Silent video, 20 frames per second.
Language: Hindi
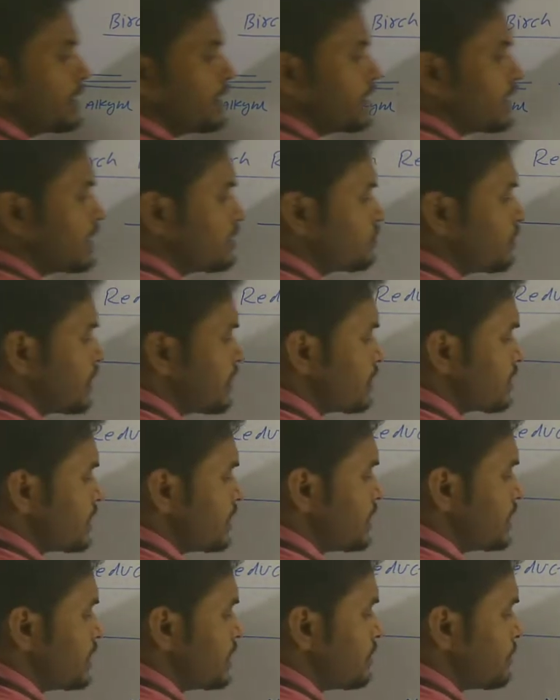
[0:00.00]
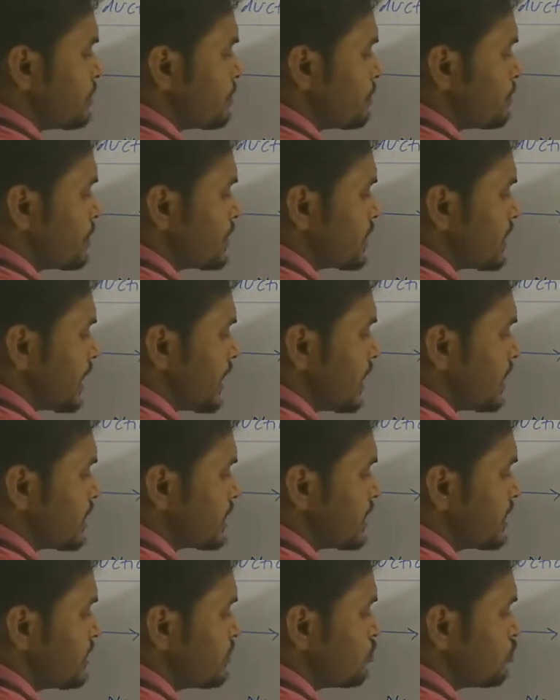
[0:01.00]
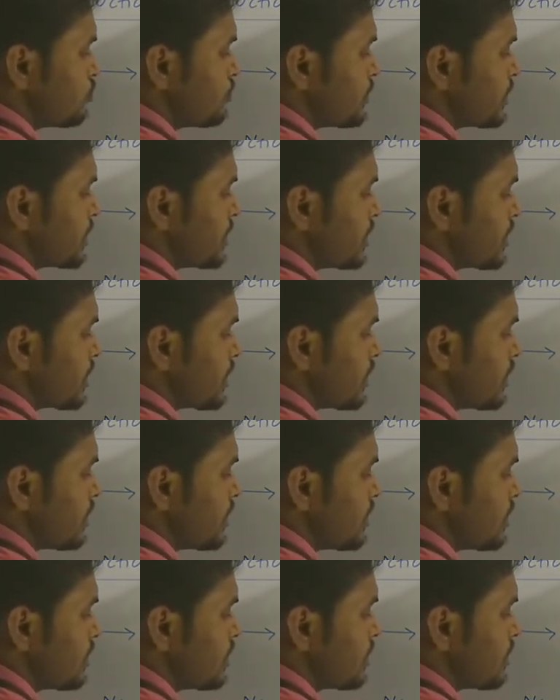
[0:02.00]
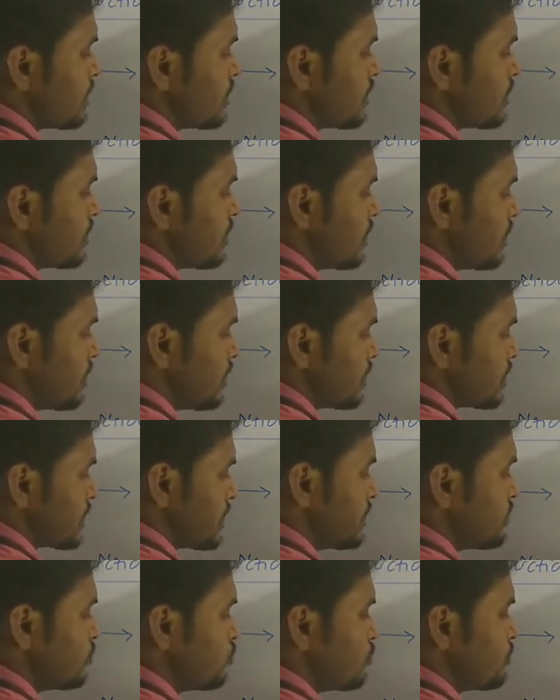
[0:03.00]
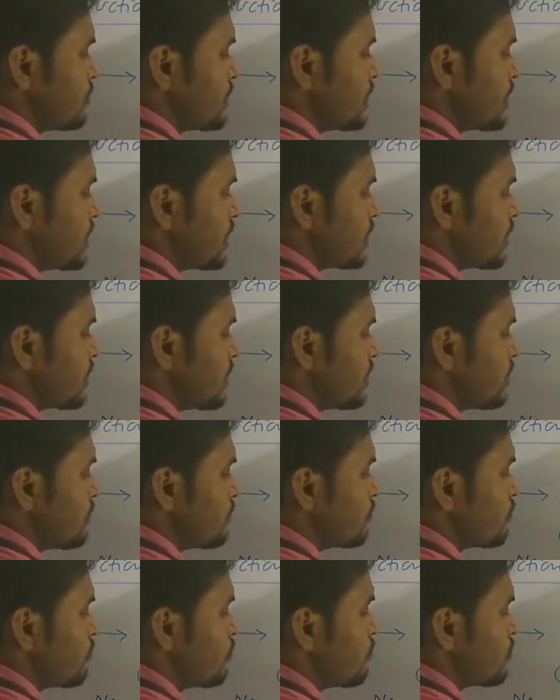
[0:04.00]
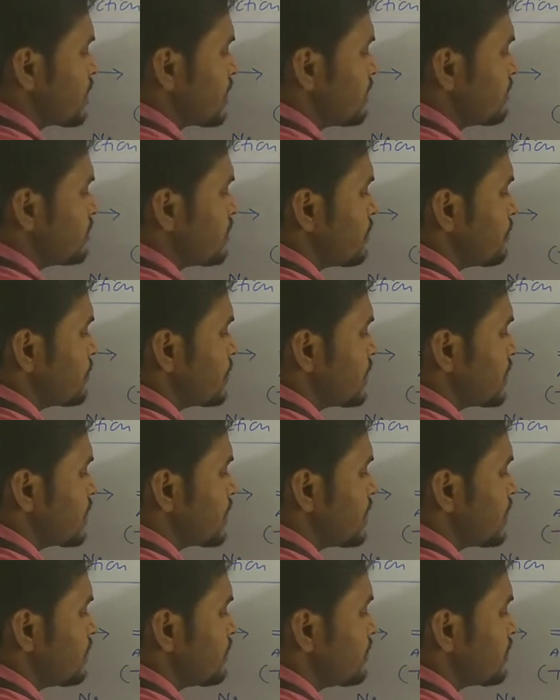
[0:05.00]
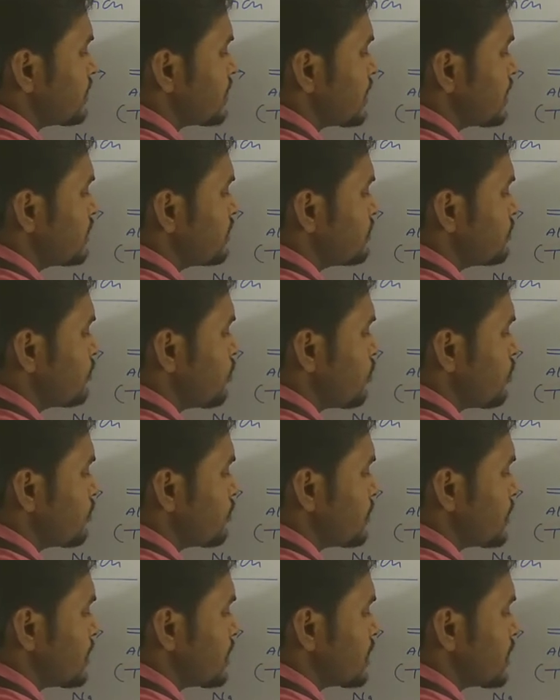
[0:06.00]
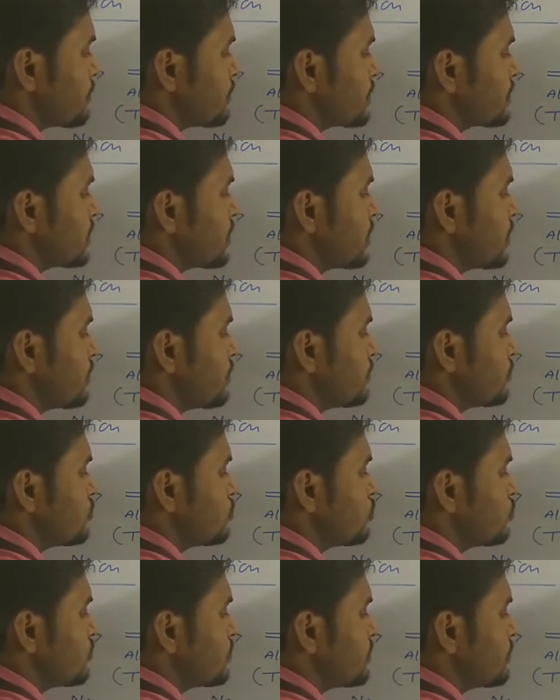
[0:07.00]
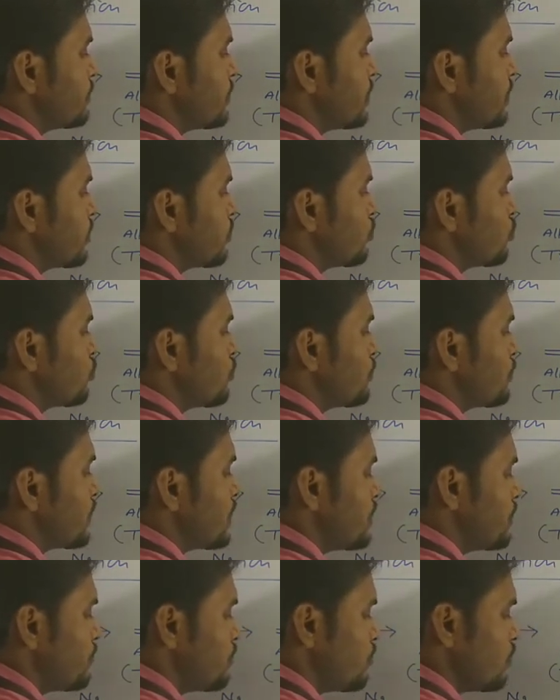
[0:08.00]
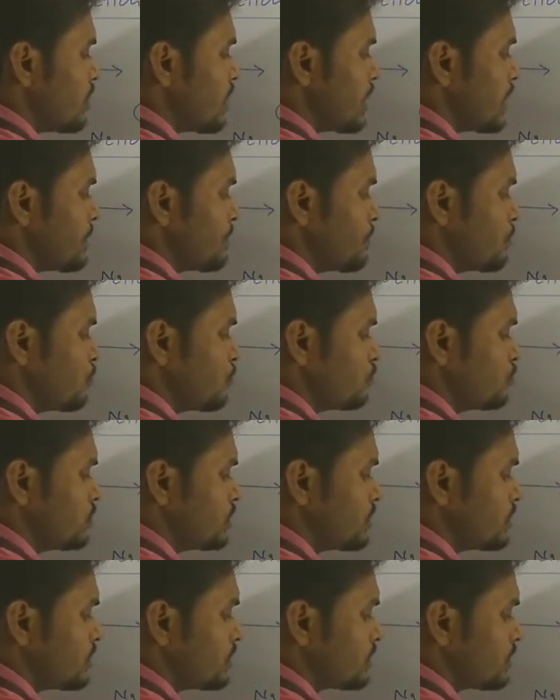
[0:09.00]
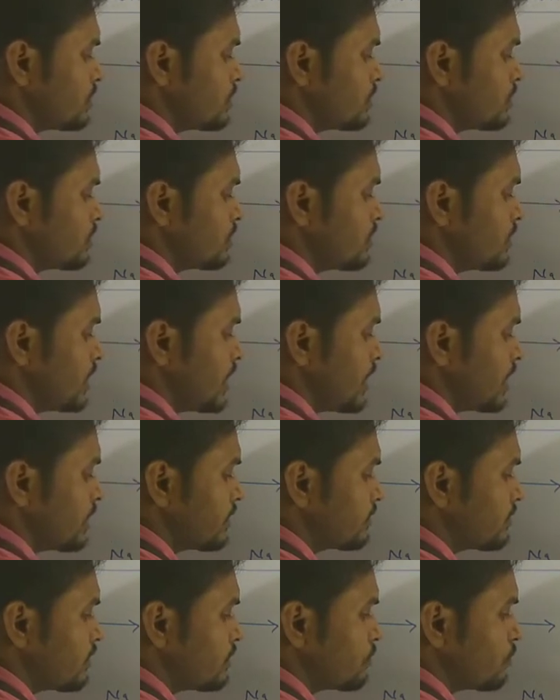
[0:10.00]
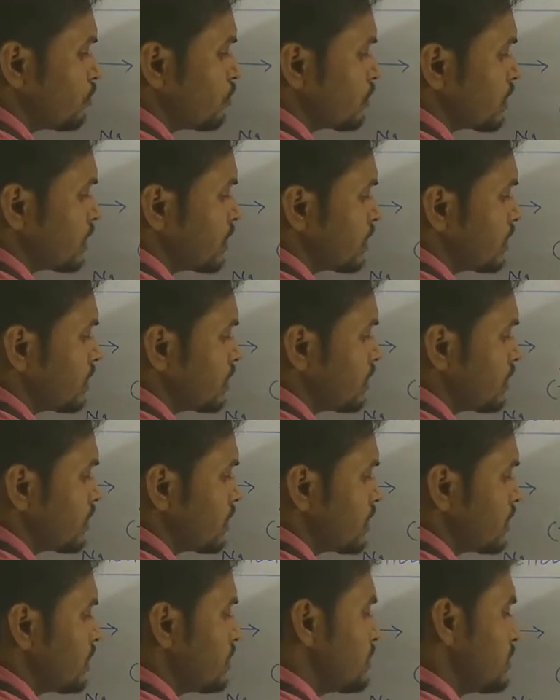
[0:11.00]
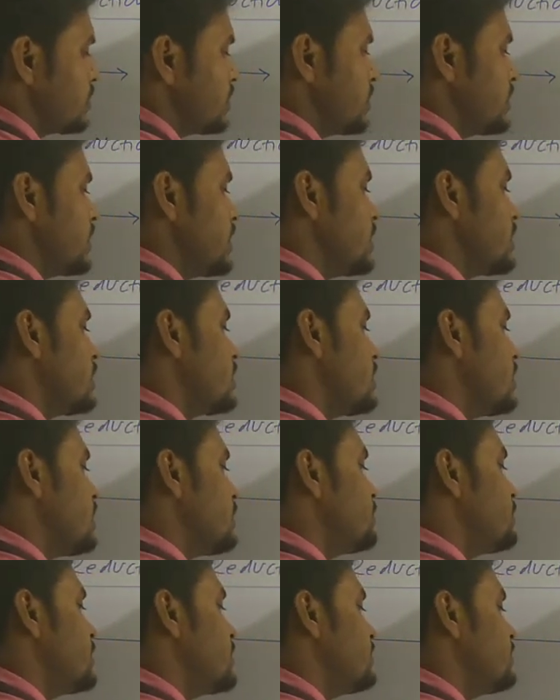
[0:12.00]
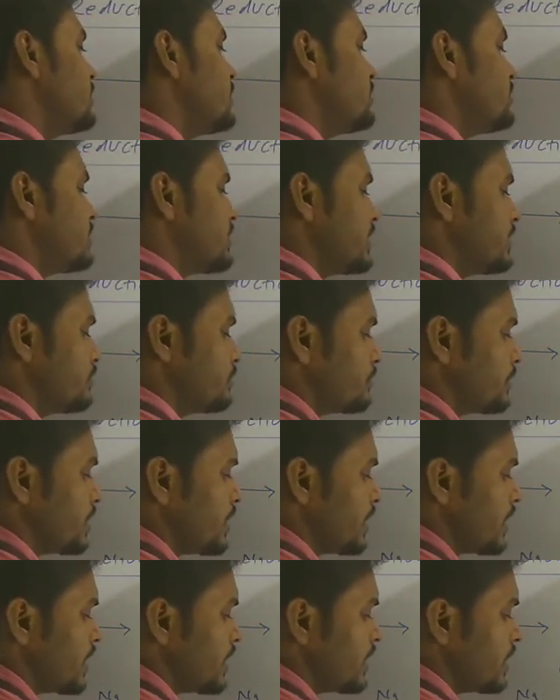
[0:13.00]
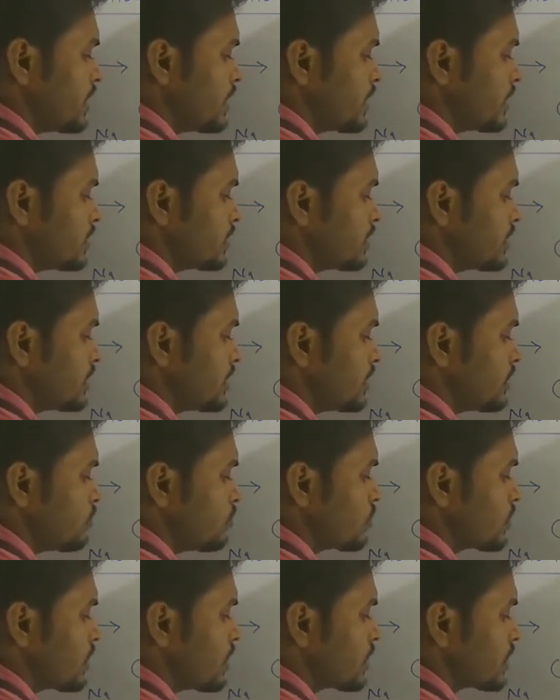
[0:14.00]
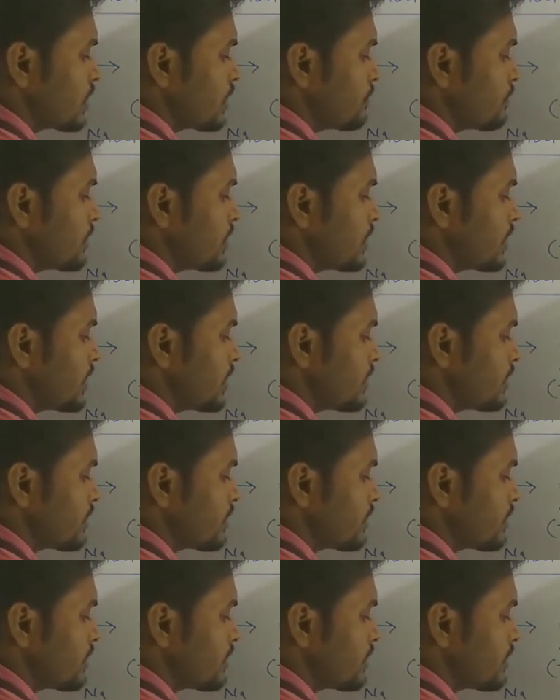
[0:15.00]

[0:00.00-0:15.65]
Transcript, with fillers: बनेगा तो एल्किन ही बट एल्किन जो बनेगा अल्किन जो बनेगा वो कैसा बनेगा ट्रांसफॉर्म बनेगा मतलब जो सिमिलर ग्रुप है वो अपोजिट डायरेक्शन में होगी ठीक है आपने सिस ट्रांस पढ़ा है तो ये हो गया क्या बनेगा